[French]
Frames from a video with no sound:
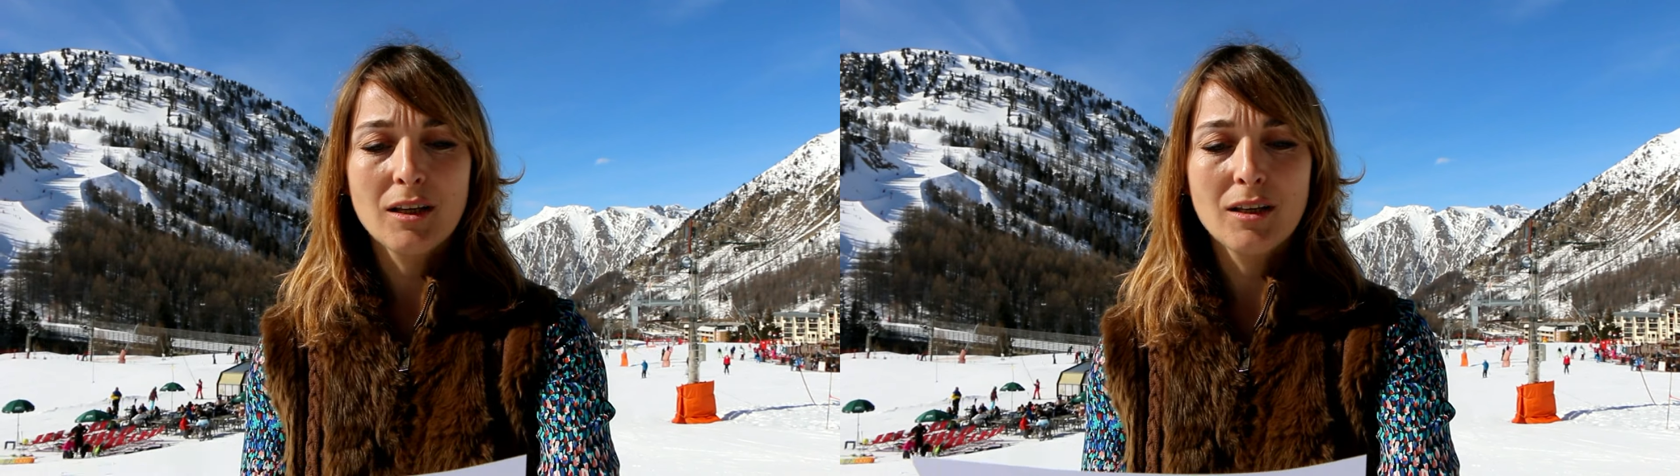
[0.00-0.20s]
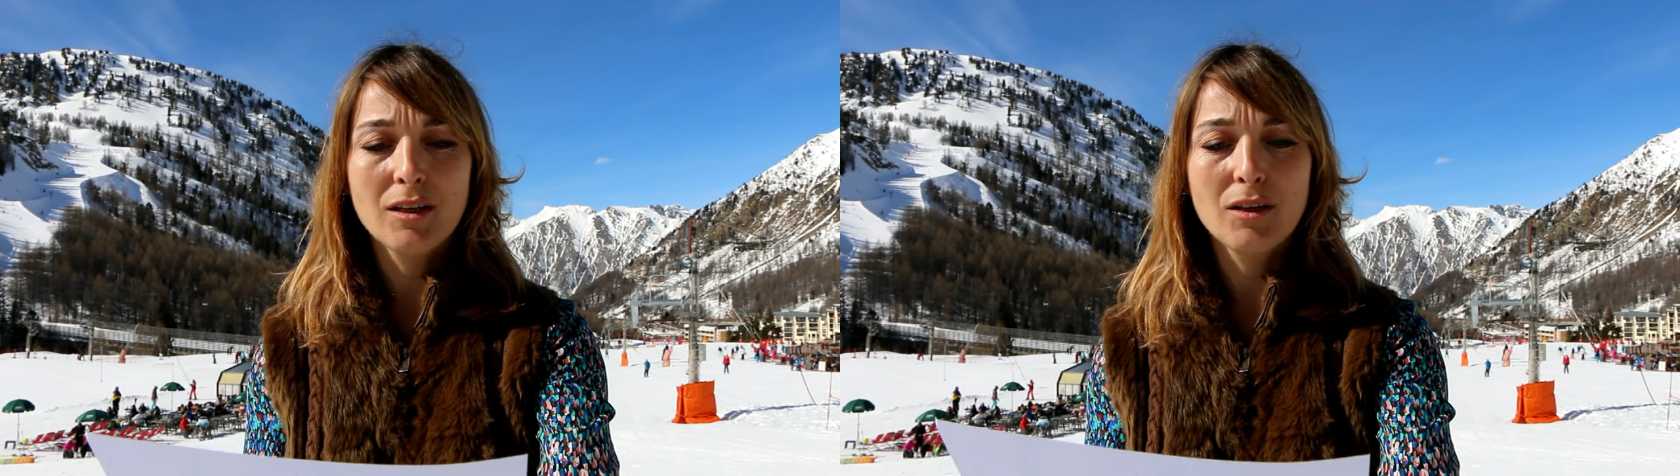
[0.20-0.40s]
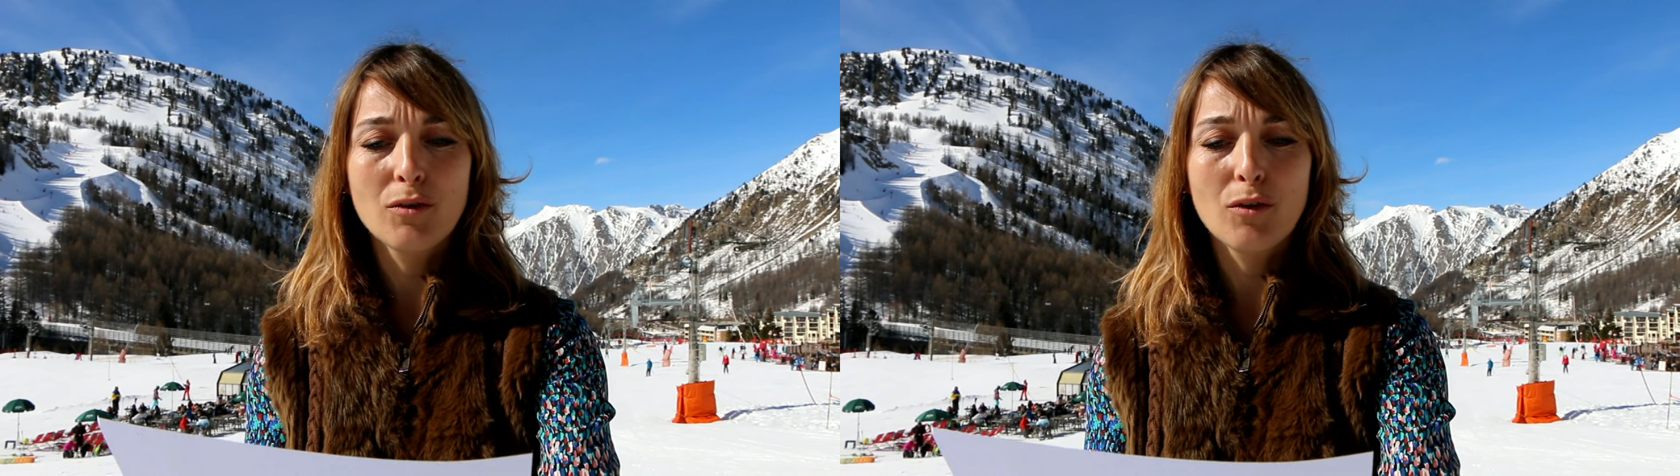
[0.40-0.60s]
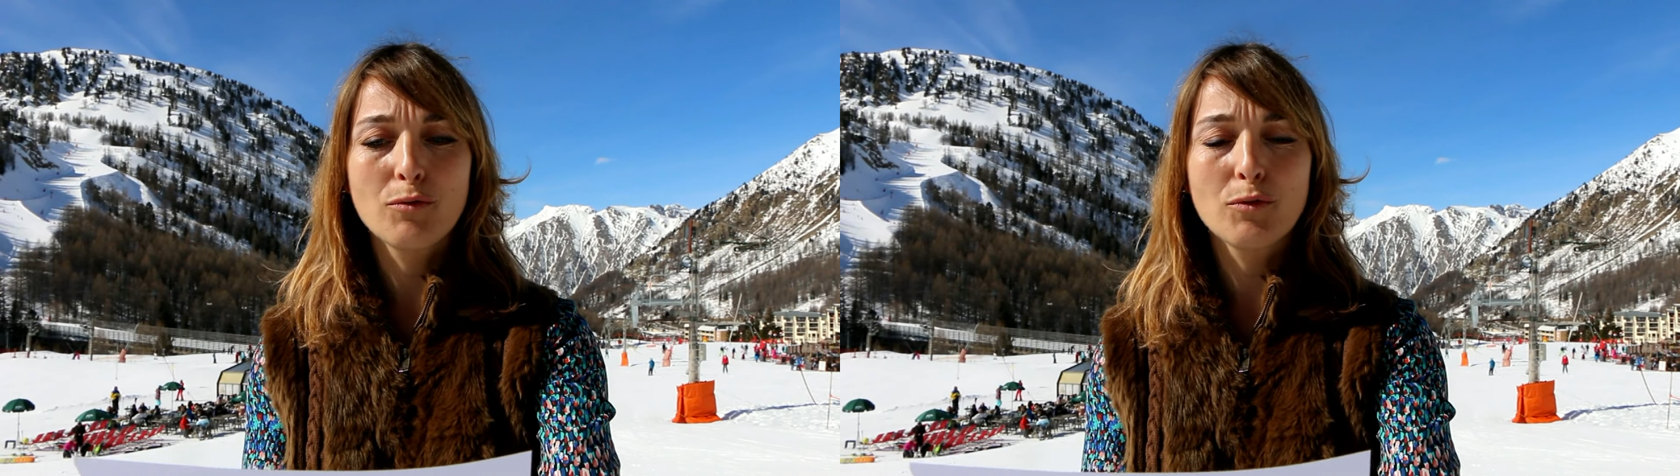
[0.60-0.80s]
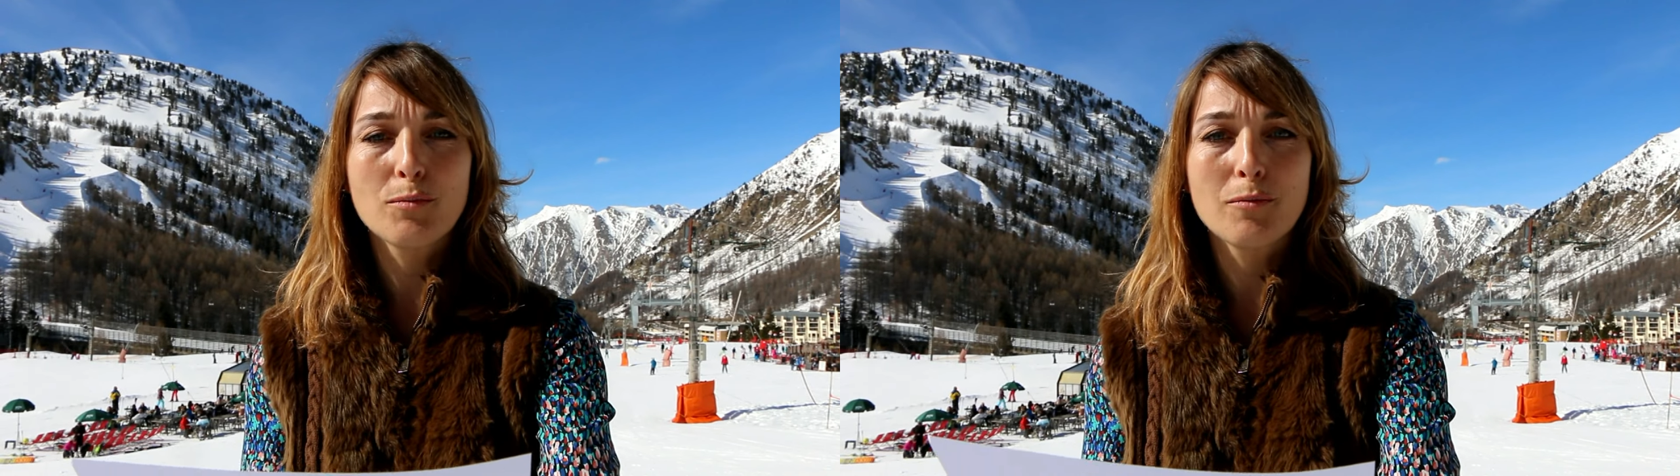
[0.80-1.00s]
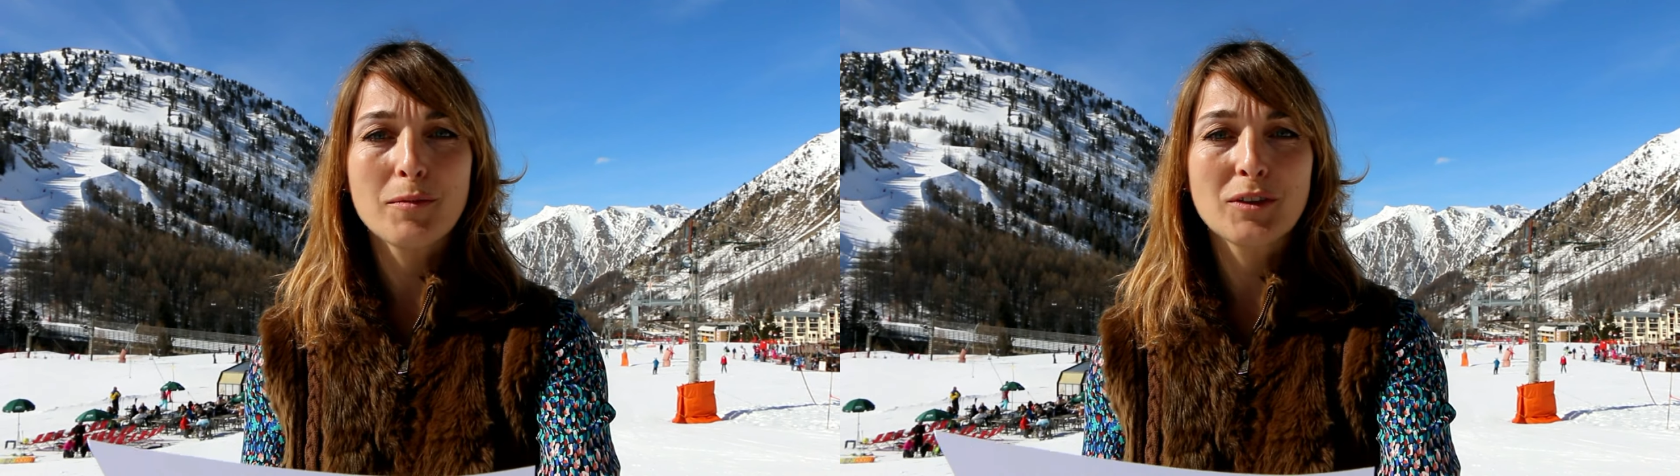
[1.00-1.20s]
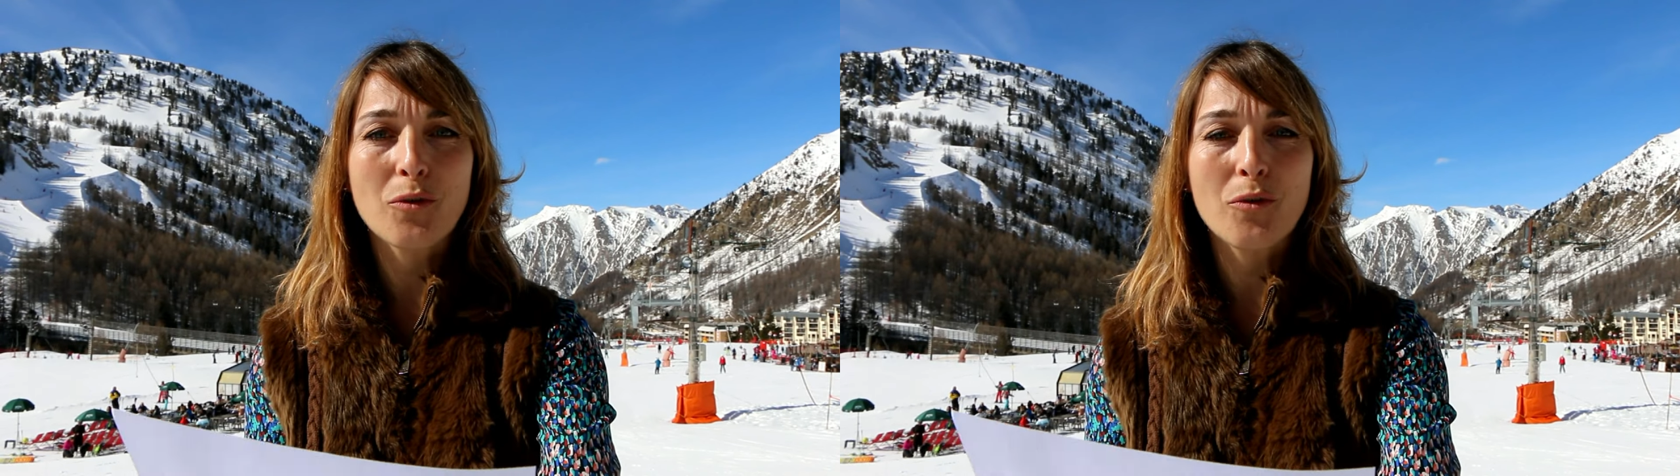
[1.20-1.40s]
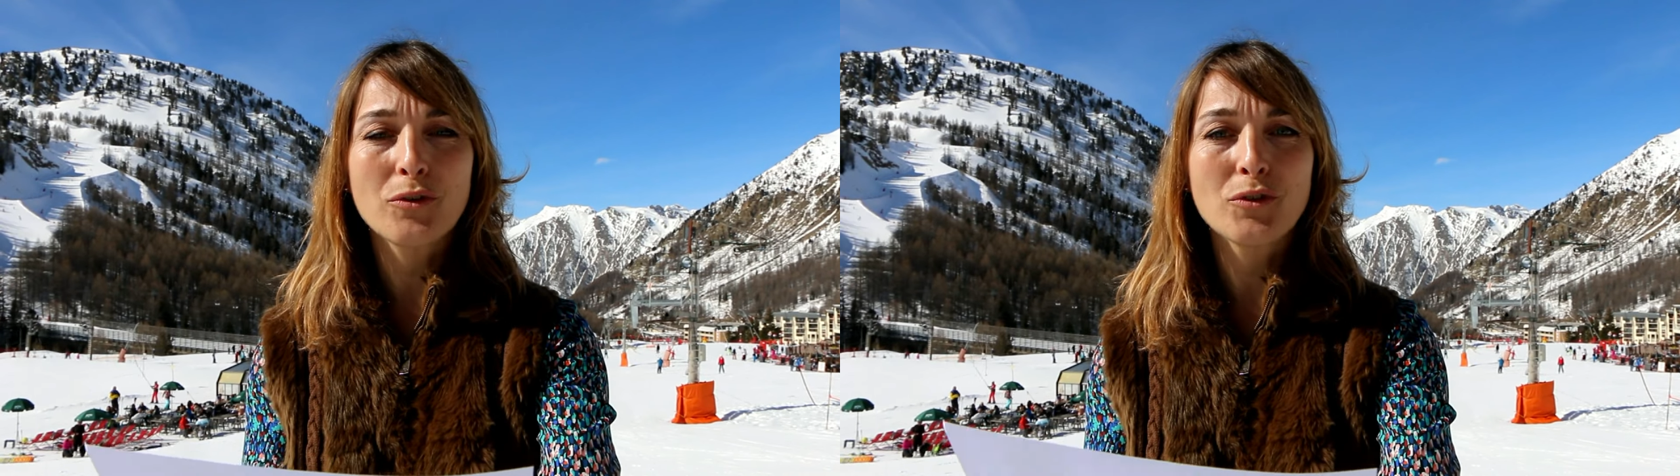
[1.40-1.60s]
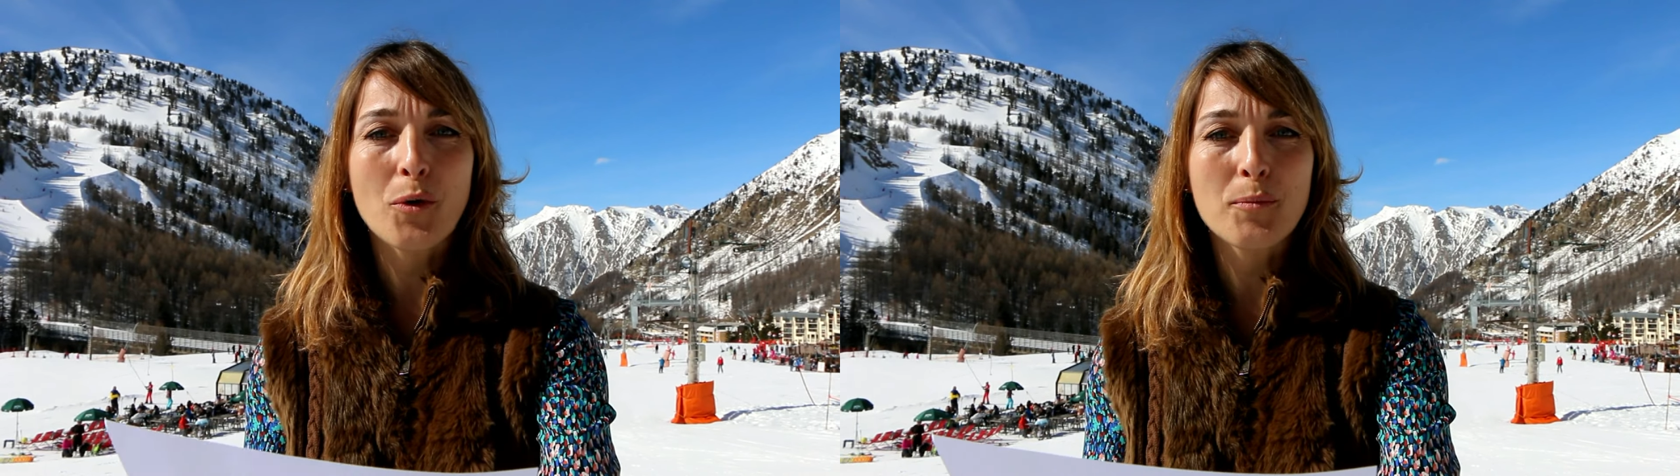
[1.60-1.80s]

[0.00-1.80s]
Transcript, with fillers: qui euh, vous, mettront une